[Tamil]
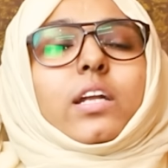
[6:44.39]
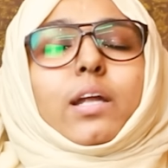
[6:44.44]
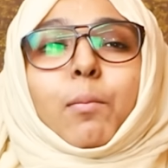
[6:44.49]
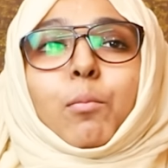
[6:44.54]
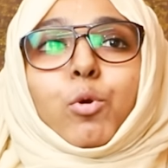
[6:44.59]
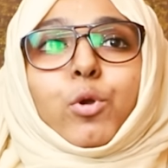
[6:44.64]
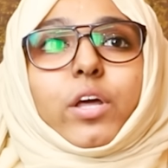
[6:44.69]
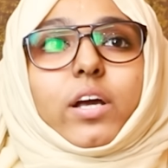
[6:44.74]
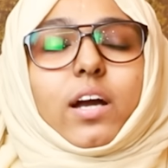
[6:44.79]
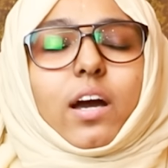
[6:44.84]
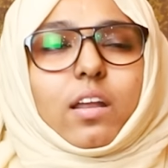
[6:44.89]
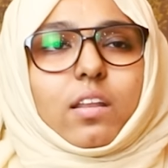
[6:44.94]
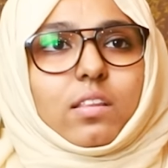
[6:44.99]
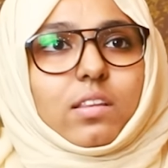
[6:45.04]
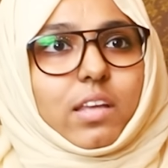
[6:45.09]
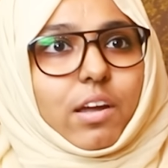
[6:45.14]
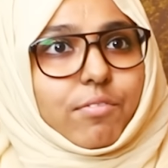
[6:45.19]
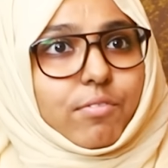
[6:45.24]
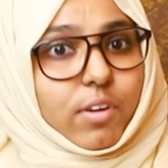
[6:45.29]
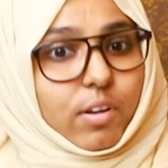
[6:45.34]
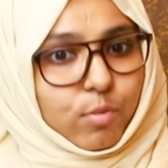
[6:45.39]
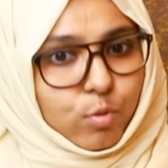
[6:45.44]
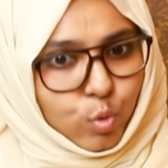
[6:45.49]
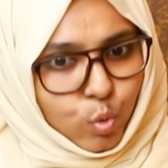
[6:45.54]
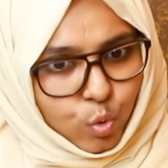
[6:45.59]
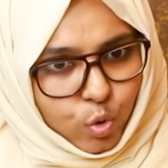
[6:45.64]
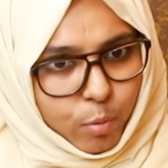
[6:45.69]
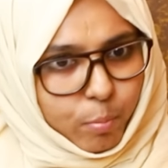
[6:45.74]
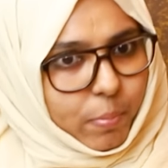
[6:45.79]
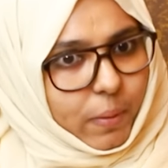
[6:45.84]
நம்மளுடைய கருத்து எவ்வளவு
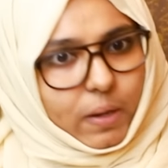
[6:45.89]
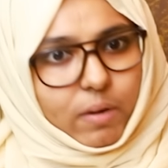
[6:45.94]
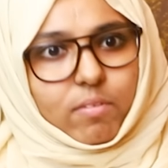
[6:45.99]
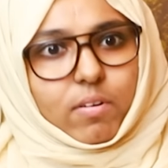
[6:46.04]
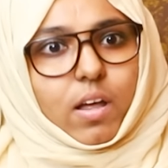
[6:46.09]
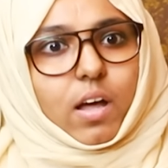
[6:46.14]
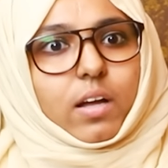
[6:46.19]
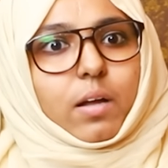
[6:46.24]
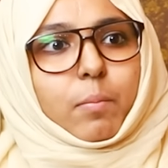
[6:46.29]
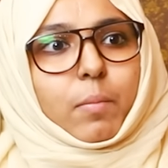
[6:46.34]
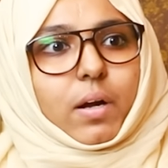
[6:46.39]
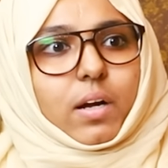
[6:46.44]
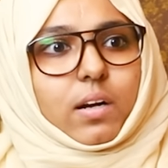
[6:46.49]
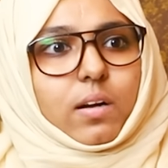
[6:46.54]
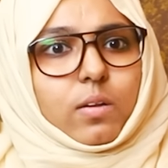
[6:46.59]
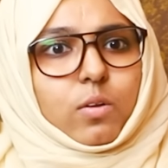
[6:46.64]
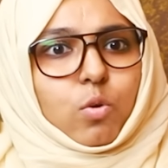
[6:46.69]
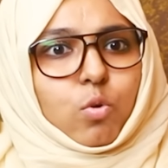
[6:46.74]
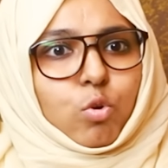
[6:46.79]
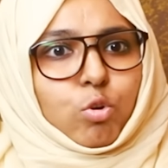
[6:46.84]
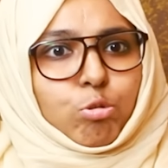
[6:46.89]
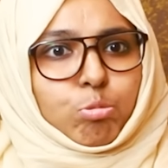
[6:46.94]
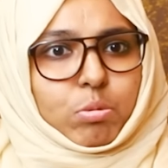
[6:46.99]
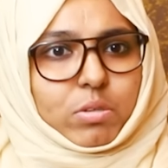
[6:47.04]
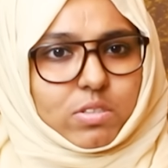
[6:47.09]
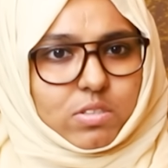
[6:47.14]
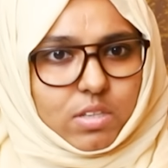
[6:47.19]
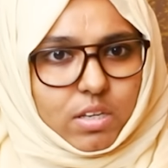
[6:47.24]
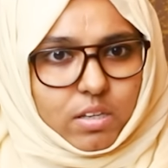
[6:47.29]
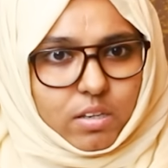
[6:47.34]
தூரம் பரவலாக மக்களுக்கு கொண்டு
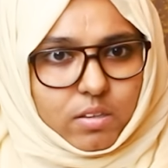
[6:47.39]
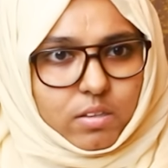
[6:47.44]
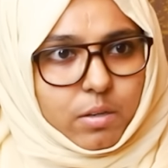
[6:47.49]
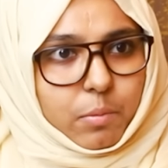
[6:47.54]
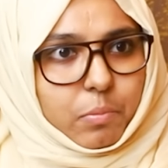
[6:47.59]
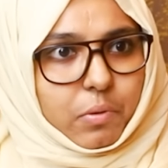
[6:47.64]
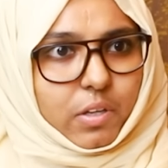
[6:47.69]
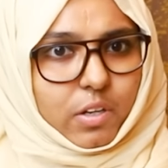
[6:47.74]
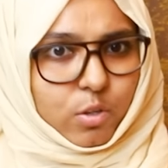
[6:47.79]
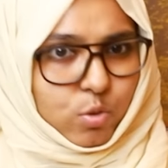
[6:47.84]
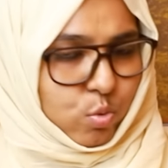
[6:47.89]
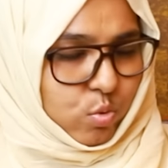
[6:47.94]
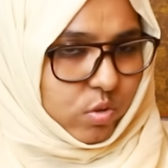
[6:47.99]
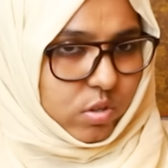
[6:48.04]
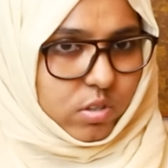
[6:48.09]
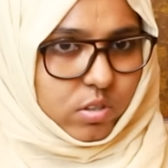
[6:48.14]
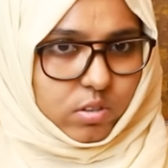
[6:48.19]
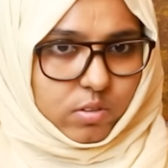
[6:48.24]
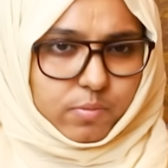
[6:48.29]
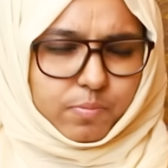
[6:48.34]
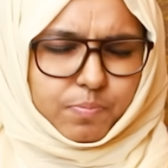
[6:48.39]
போய் சேருது அப்படிங்கிறது ஒரு